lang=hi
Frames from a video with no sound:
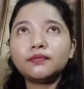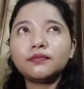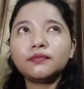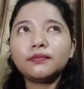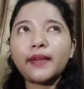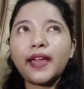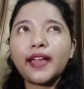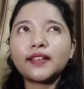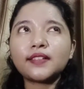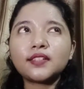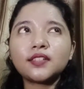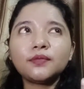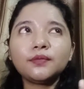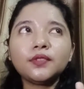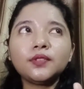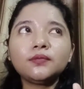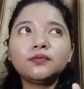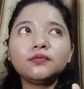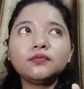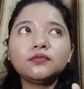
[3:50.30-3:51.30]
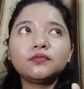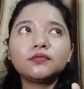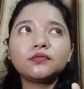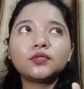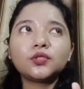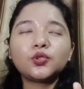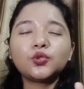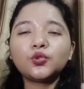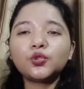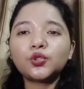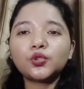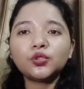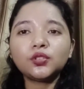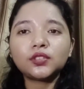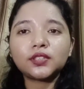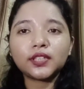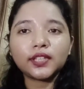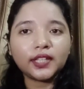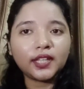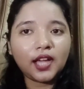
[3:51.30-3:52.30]
मैक्सिमम टू टू
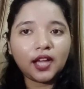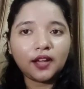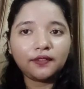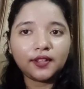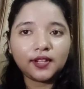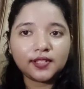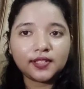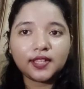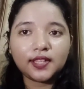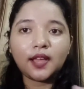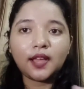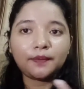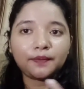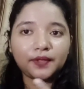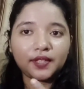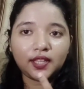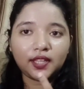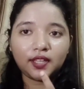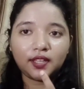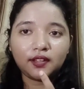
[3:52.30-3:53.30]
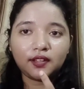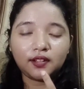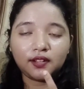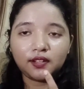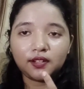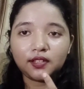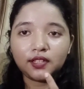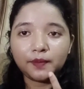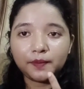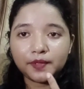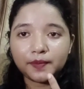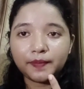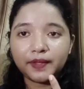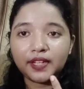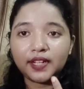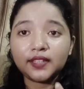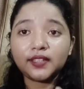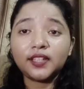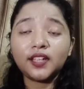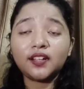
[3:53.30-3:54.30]
थ्री आवर्स ही आपके लिप्स पे
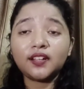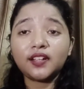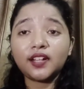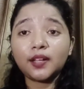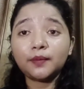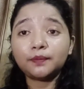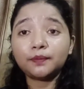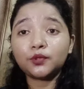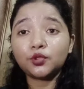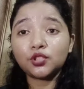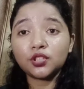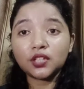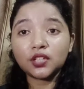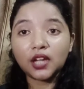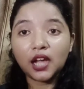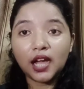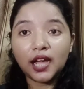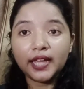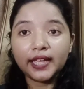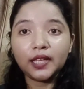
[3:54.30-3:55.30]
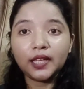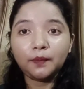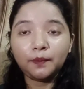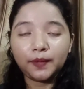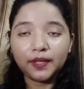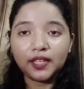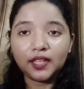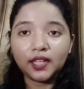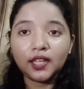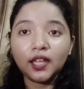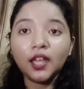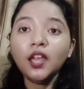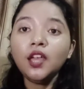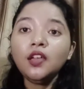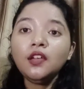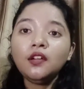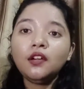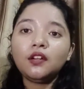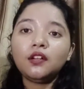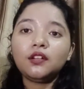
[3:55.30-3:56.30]
रहती है अगर आप कुछ खाए पिए
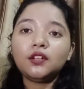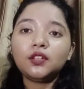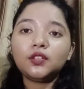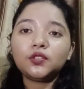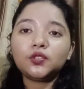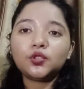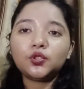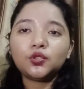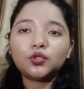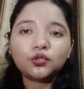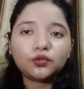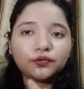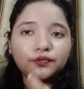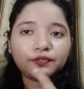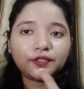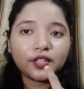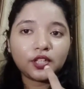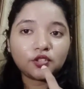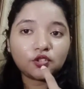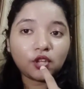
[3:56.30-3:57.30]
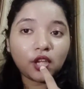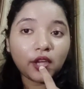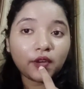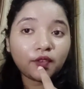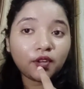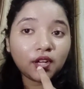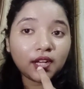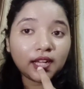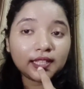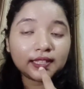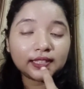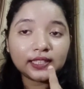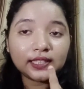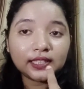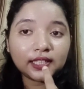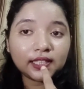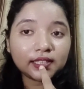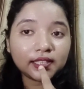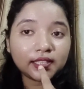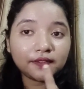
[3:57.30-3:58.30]
तो फिर जो है वो अंदर
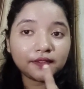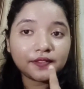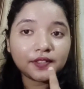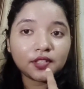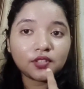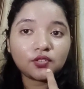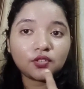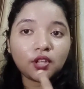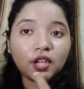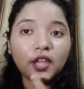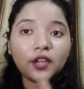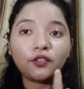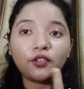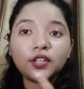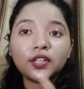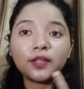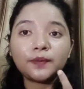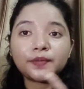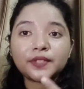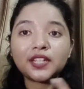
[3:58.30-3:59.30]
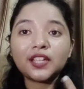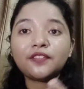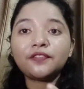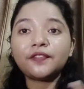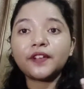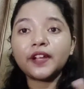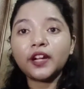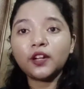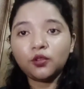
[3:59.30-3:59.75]
की तरफ से जो है वो लिपस्टिक फेड